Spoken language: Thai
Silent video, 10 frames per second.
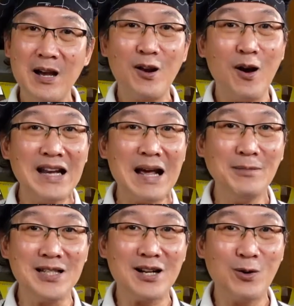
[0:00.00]
รอให้น้ำเดื
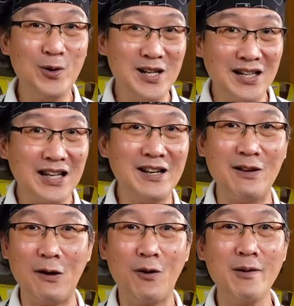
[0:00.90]
อดสักครู่หนึ่งแล้วเดี๋ยว
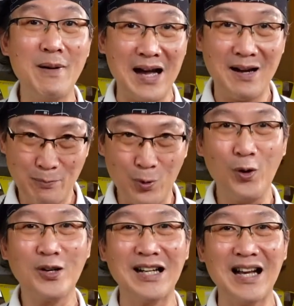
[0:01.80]
เราค่อยมาปรุงร
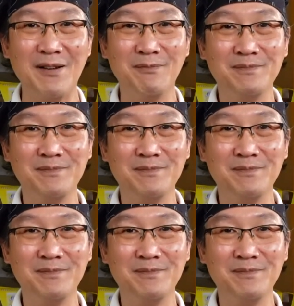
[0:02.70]
สกันครับ